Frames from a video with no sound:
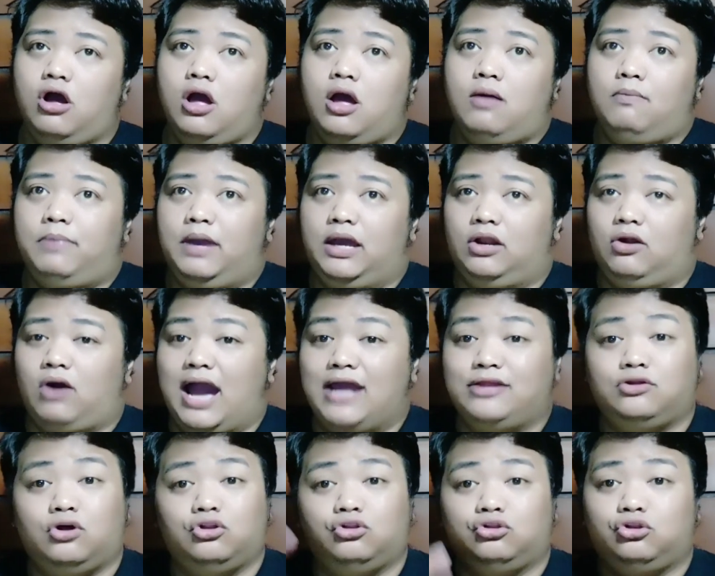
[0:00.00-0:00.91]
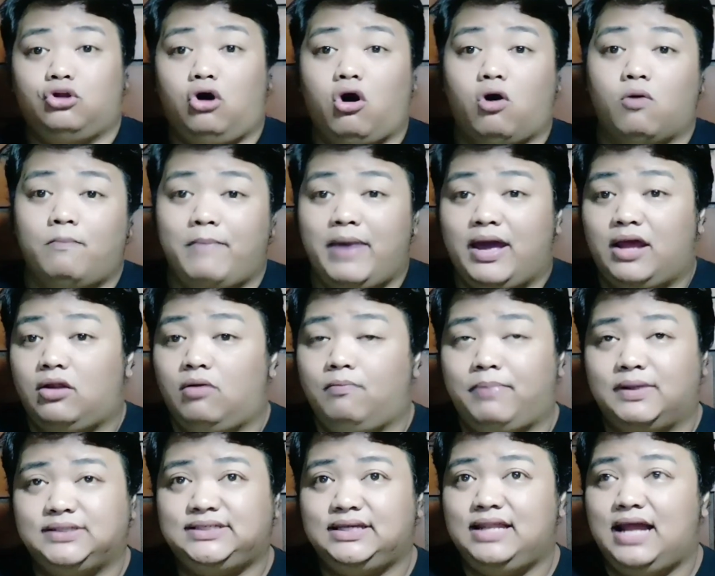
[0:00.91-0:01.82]
Pero I don't know, meron pa
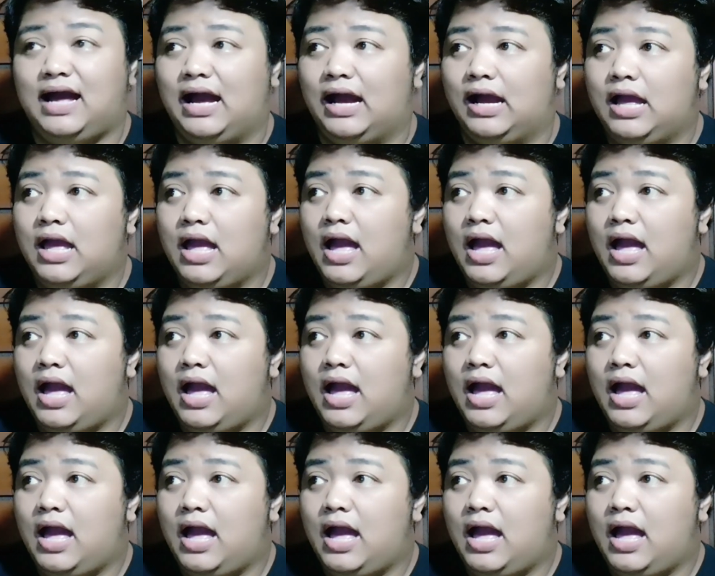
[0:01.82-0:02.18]
silang,